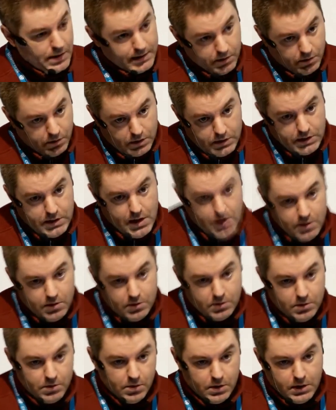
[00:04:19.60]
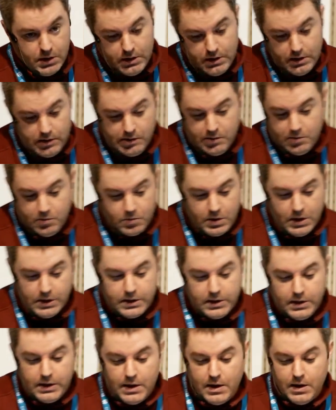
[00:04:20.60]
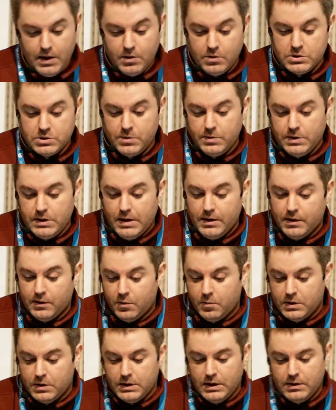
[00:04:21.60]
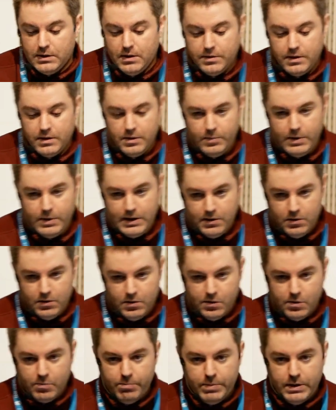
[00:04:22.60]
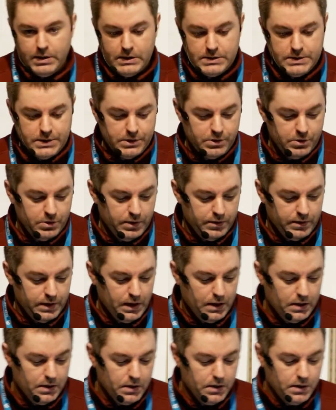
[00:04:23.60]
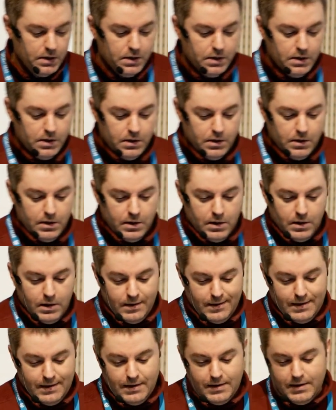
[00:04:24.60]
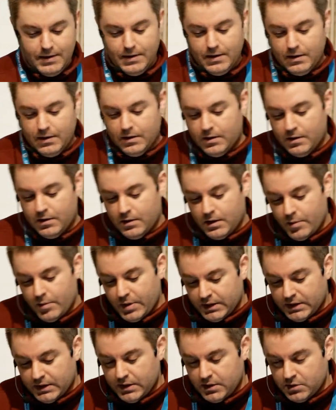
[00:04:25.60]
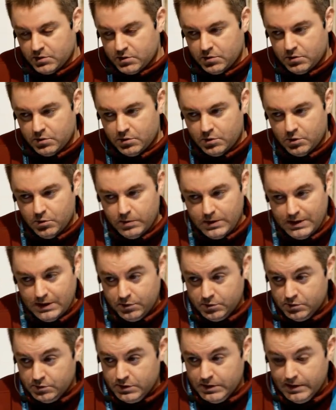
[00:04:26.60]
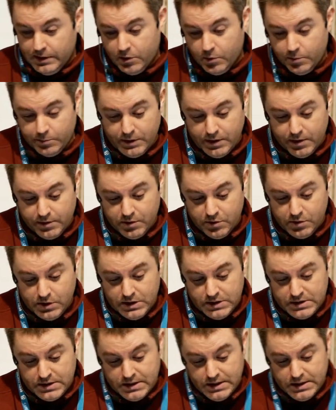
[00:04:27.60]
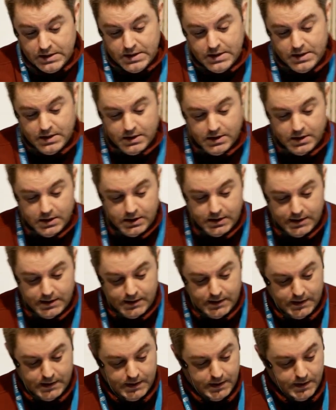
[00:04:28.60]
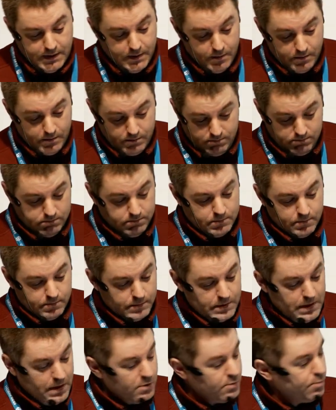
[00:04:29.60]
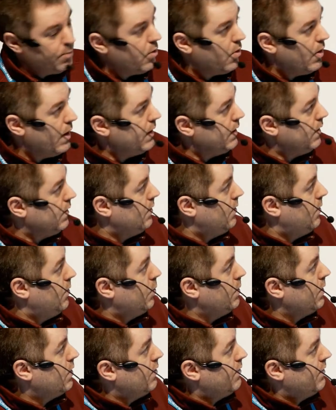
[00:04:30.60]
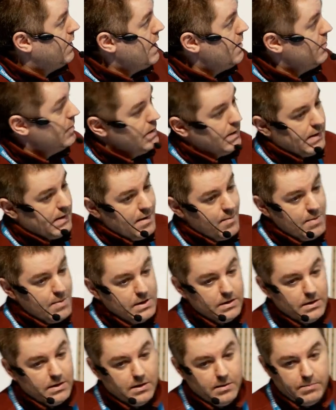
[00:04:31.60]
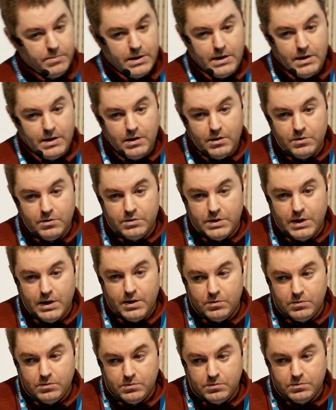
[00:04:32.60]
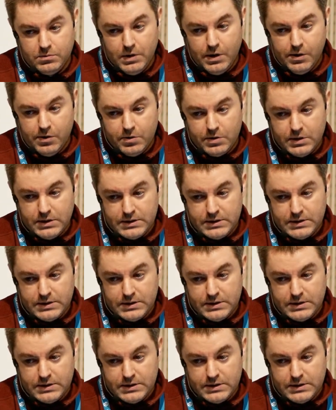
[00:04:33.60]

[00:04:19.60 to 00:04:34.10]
la teoría, ¿no? lo que cualquiera os debería recomendar de hacer para no romper el sitio inicial. Ah, aparte de esto, olvidándonos de recomendaciones, eh, ya os pongo ahí, lo único fiable realmente para encontrar un error